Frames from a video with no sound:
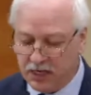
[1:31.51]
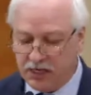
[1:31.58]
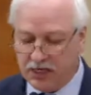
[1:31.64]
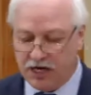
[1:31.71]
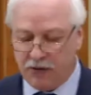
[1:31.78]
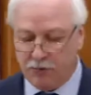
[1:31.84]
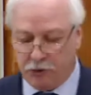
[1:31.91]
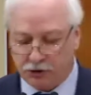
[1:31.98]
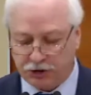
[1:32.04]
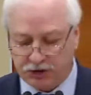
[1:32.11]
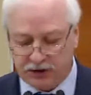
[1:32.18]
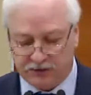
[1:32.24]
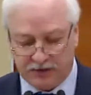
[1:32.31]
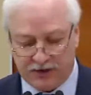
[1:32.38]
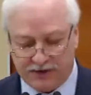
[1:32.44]
и
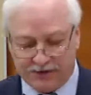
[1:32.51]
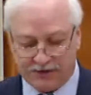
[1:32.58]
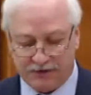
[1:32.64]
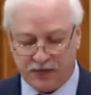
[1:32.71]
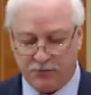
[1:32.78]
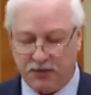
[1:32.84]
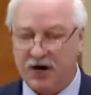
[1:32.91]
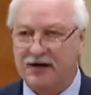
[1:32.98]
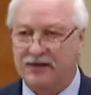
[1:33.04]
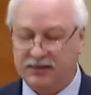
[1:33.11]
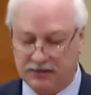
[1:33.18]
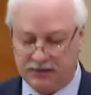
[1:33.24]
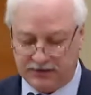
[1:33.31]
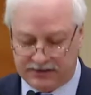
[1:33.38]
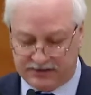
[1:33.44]
обученного на
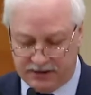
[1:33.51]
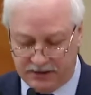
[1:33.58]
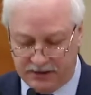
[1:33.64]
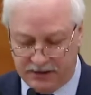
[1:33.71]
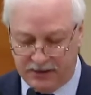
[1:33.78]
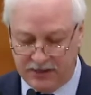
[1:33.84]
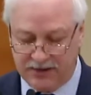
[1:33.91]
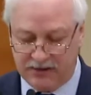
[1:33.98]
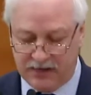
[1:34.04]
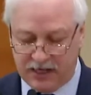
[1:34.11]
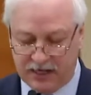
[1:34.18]
практике населения